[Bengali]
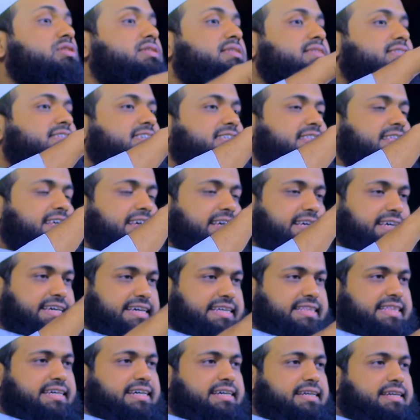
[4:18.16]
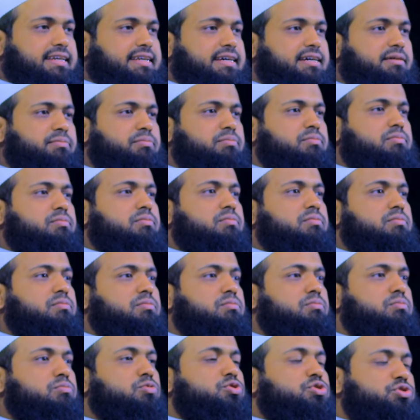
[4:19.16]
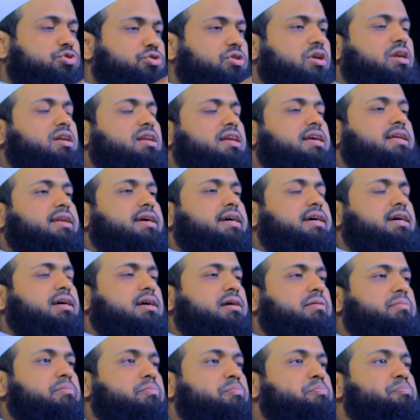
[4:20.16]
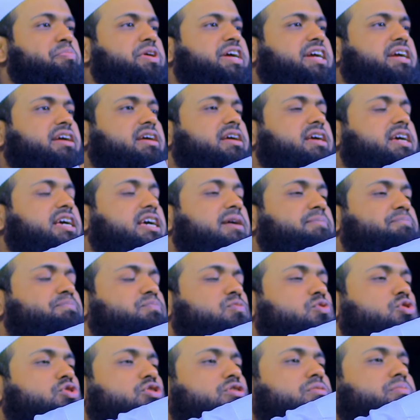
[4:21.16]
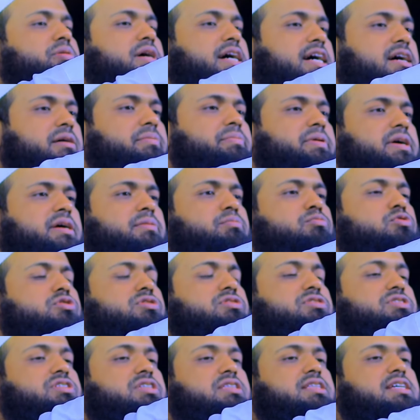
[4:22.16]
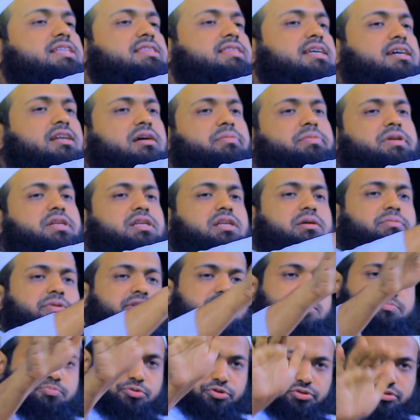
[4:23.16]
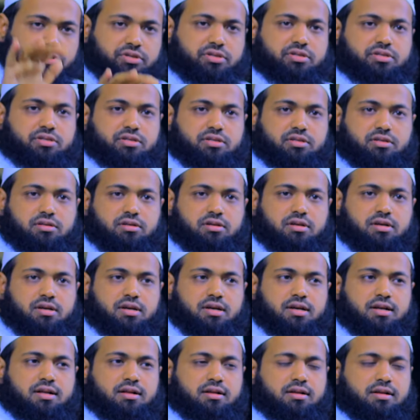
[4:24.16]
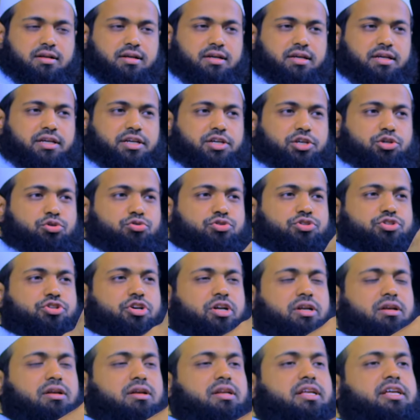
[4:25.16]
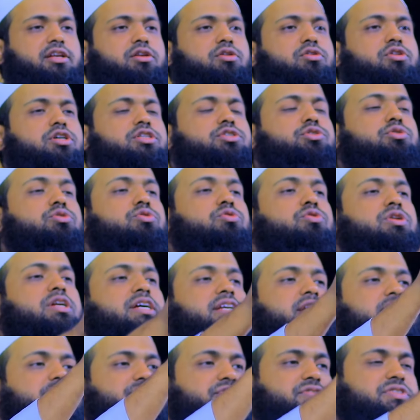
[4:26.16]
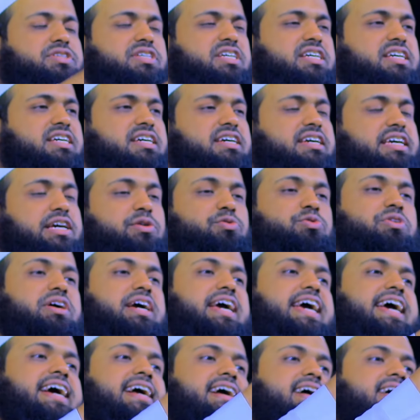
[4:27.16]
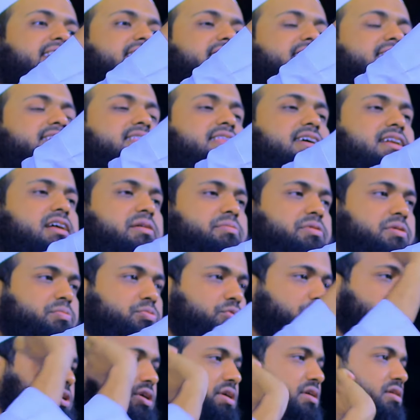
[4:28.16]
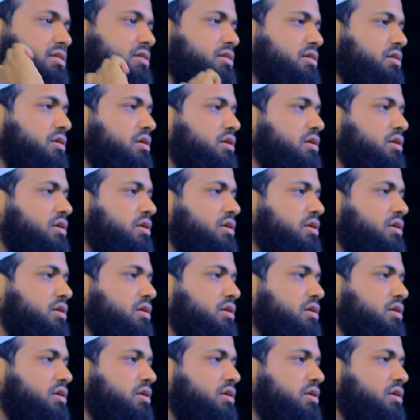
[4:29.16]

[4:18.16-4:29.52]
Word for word: মসজিদে গিয়ে দেখলাম মুসল্লিরা বিক্ষিপ্ত ভাবে মসজিদে তারাবির নামাজ পড়তেছে ইউসল্লির রজুলি নফসিহি কেউ একা একা তারাবি পড়ে